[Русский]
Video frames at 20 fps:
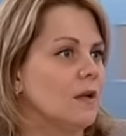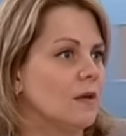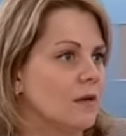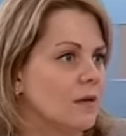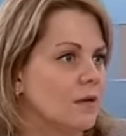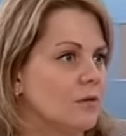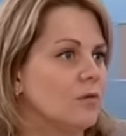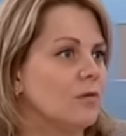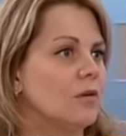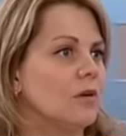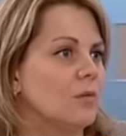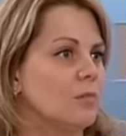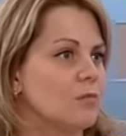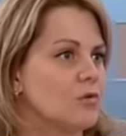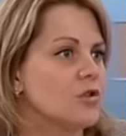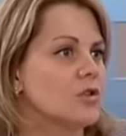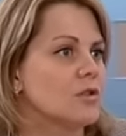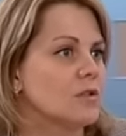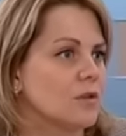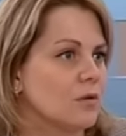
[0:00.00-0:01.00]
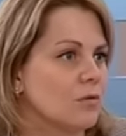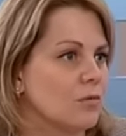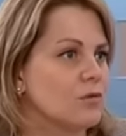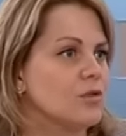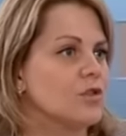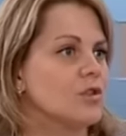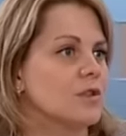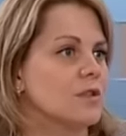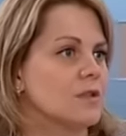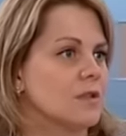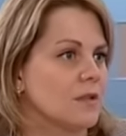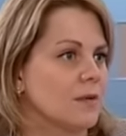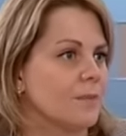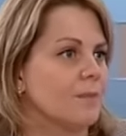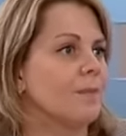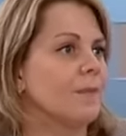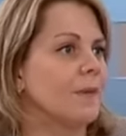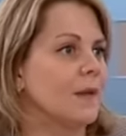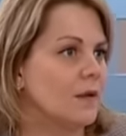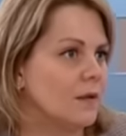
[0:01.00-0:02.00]
которая может закончиться
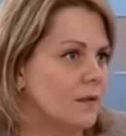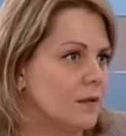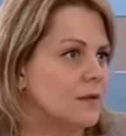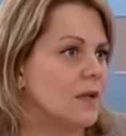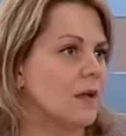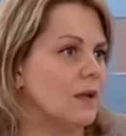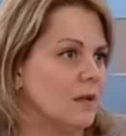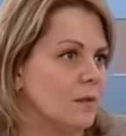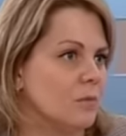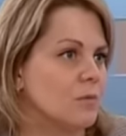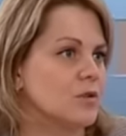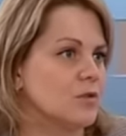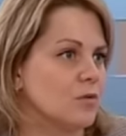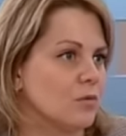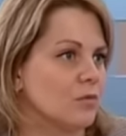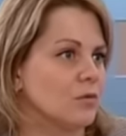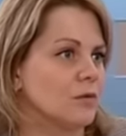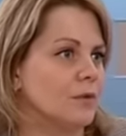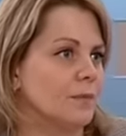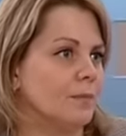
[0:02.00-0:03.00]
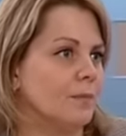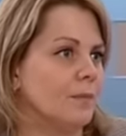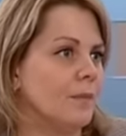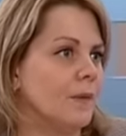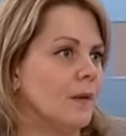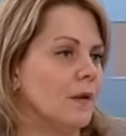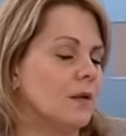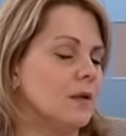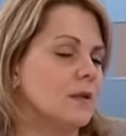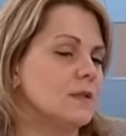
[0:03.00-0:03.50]
летальным исходом. И,